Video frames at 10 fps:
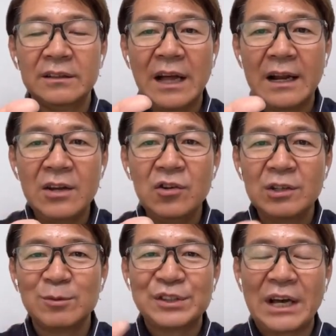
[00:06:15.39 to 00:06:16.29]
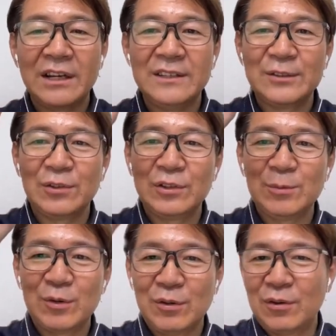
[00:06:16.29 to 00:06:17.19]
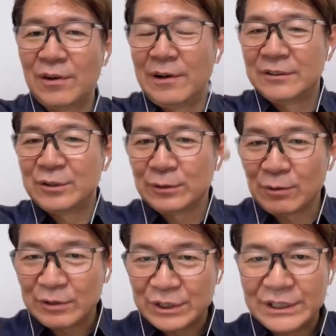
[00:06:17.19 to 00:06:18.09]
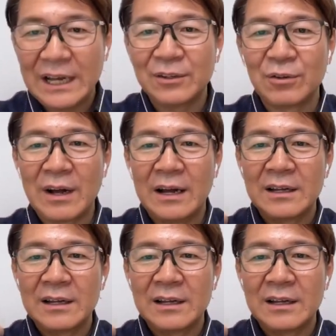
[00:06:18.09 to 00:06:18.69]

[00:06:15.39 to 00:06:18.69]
誰よりも先にそういうものを習得したいとか